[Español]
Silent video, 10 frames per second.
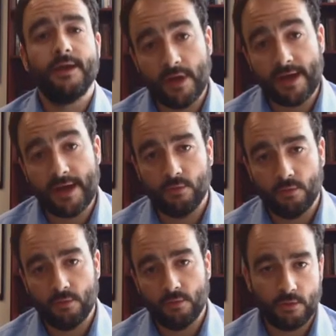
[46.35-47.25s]
recaudar
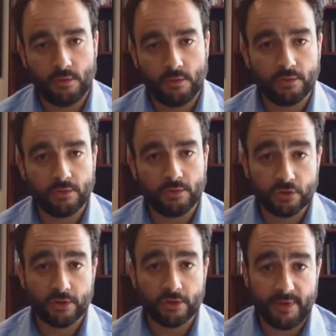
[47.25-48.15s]
un conjunto de
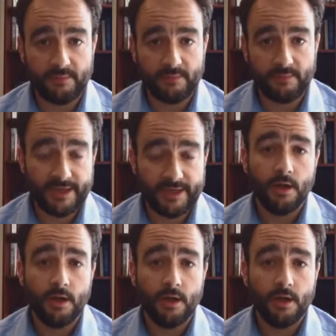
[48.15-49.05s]
recursos que nos
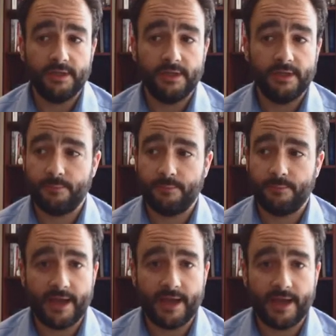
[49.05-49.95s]
permitirían utilizar
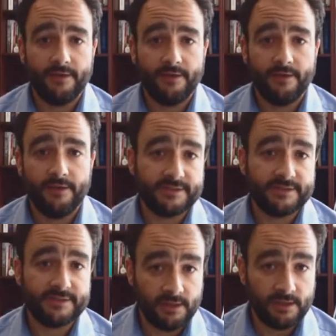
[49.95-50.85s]
para
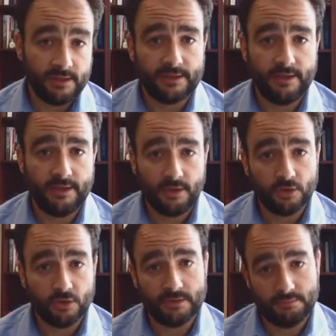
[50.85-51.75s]
financiar distintas
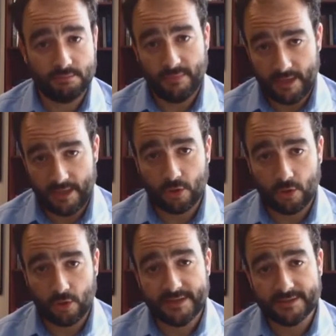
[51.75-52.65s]
cosas en
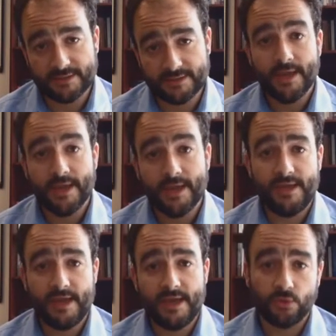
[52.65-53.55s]
nuestros países
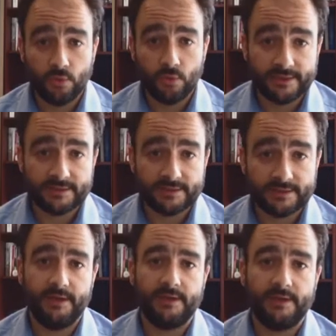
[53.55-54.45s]
y a su
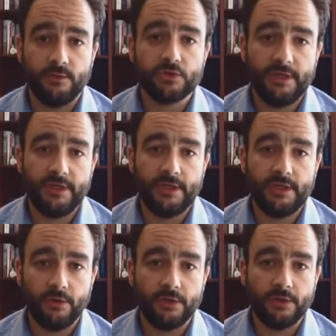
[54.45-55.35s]
vez
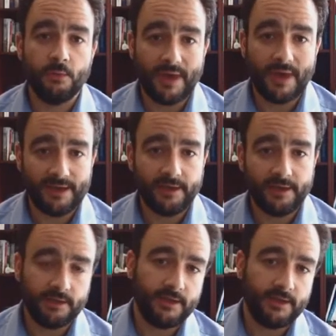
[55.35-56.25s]
reducir todos estos
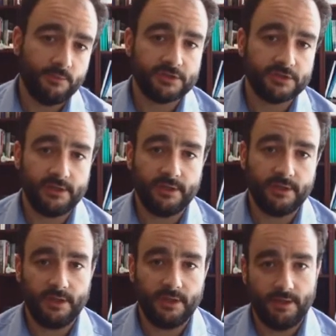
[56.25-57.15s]
males que tenemos,
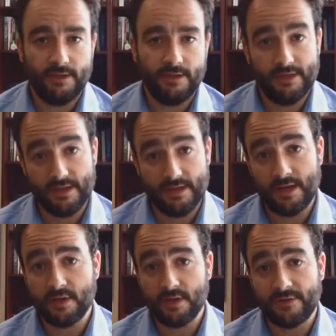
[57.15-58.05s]
en,
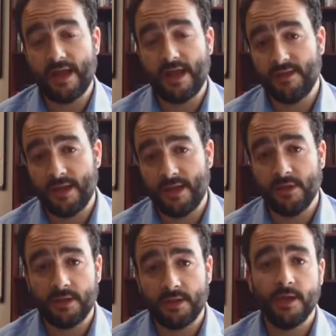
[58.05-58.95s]
que, tenemos que enfrentar
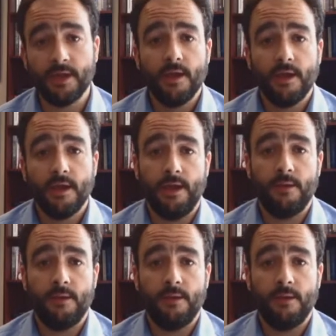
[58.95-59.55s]
diariamente,